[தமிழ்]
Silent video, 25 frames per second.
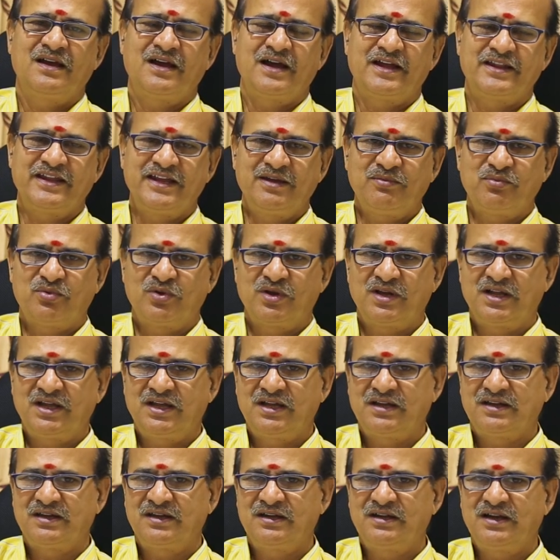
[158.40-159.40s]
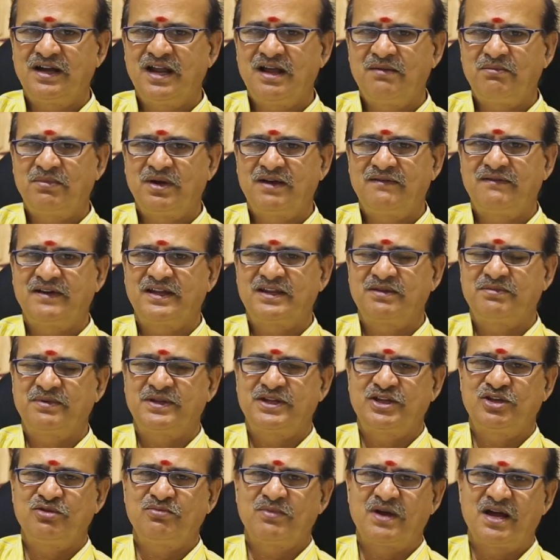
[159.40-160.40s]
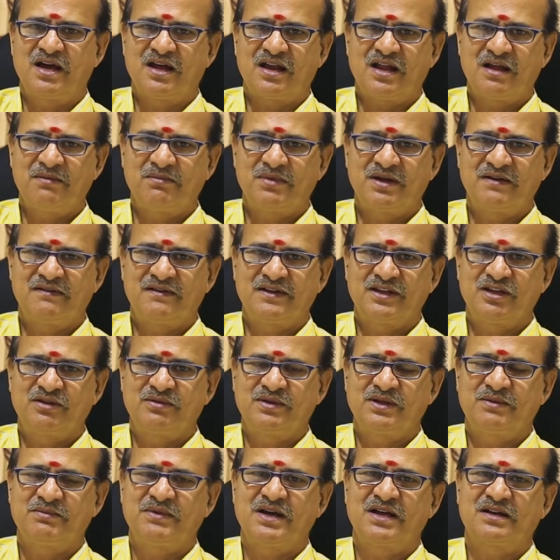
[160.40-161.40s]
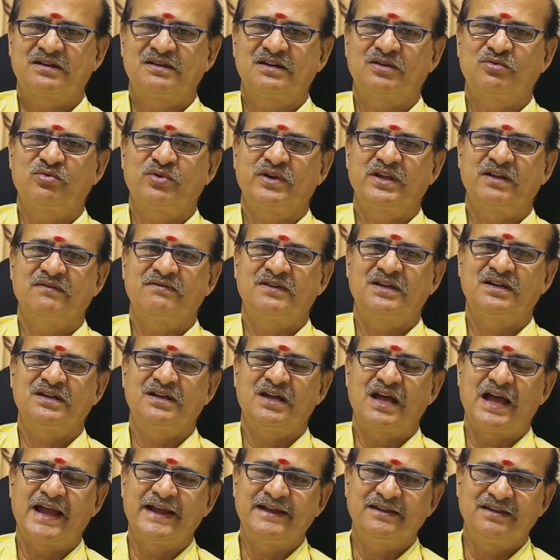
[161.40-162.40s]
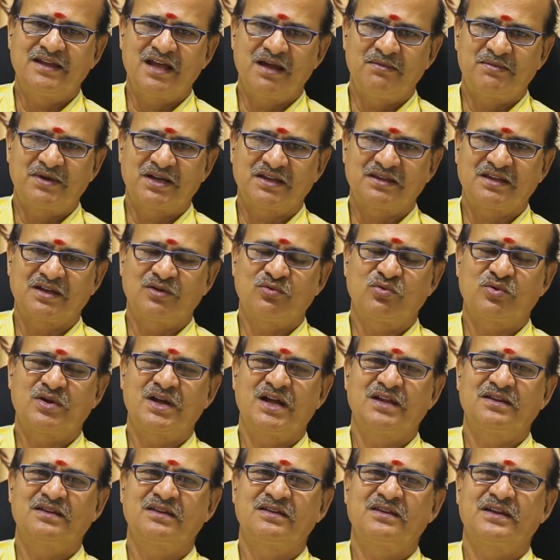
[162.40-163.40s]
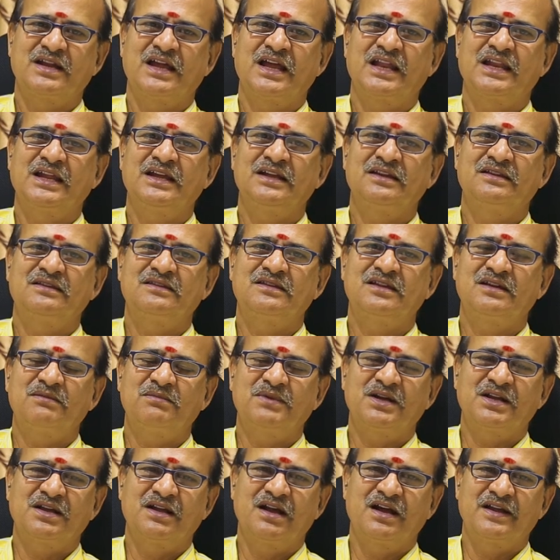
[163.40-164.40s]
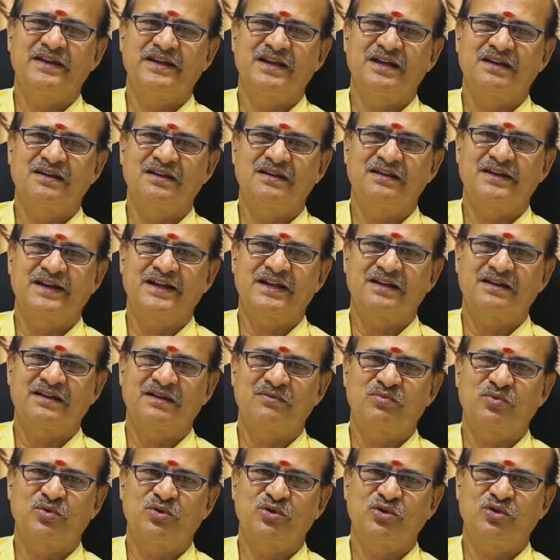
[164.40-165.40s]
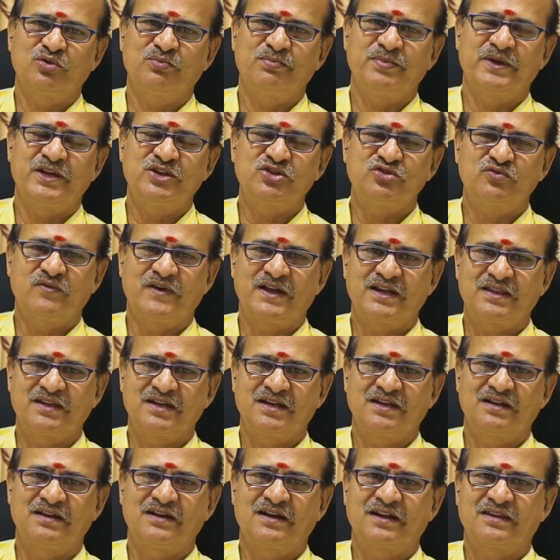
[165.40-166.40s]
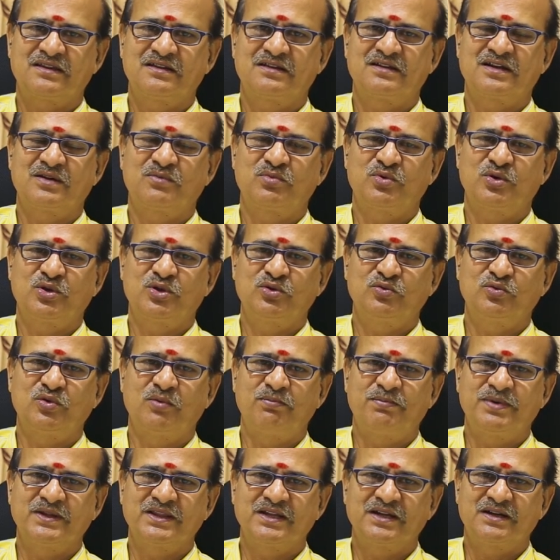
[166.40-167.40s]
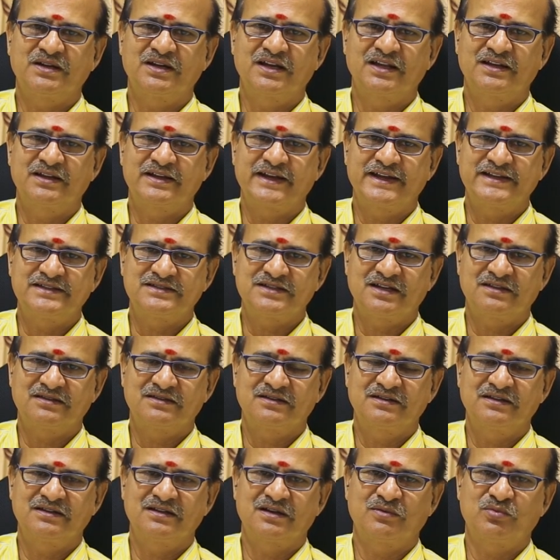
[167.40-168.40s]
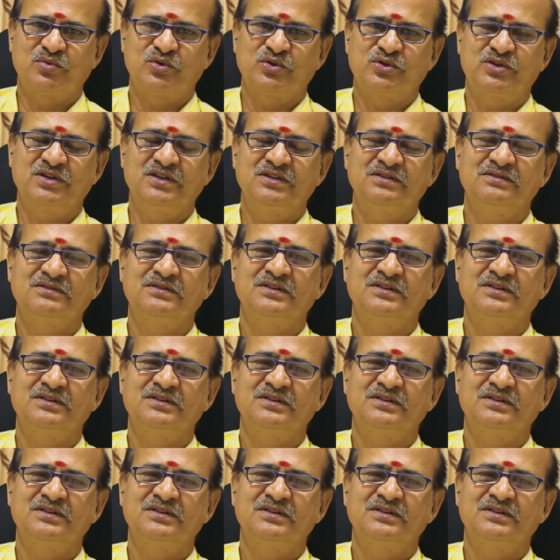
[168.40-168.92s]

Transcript: அதே போல் ஏழாம் பாவாதிபதியும் ஆறாம் பாவாதிபதியுமாக இருக்கக்கூடியவர் ஐந்தாம் இடத்துல உட்கார்ந்ததுனால திருமண காரியங்கள் நடக்கிற போது பேச்சுவார்த்தைகள் நடத்துகிற போது ஒப்பந்தங்களில் கைச்சாத்திடுகிற போது